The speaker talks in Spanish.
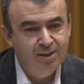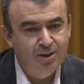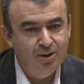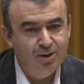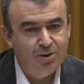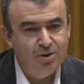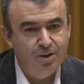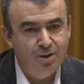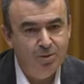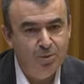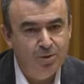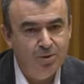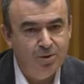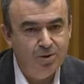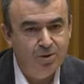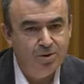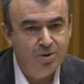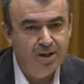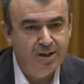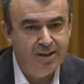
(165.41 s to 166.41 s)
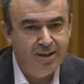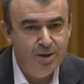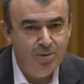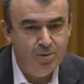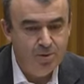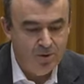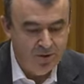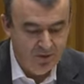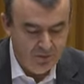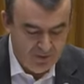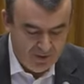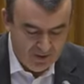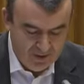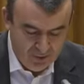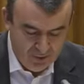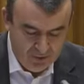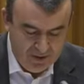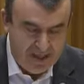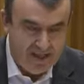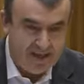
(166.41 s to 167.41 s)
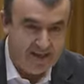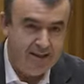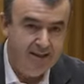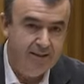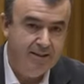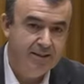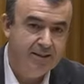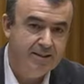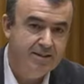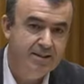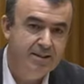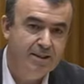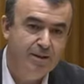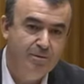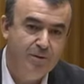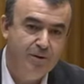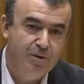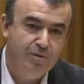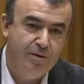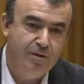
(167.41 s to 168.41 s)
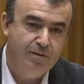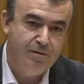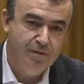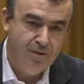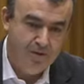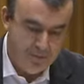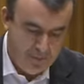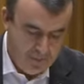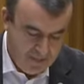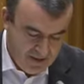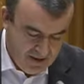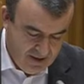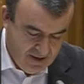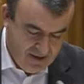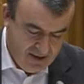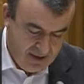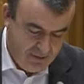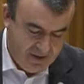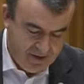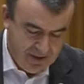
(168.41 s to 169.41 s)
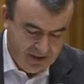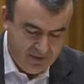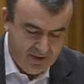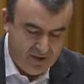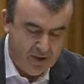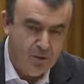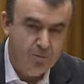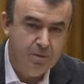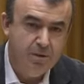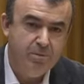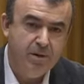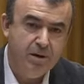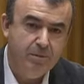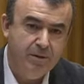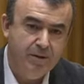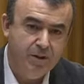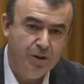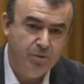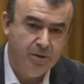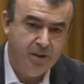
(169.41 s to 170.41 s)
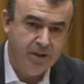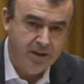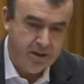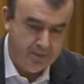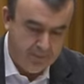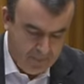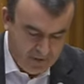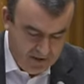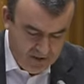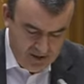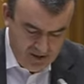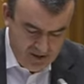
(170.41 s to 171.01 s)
los tributos que debo en virtud de las rentas que mi oficio y mi trabajo me permite obtener.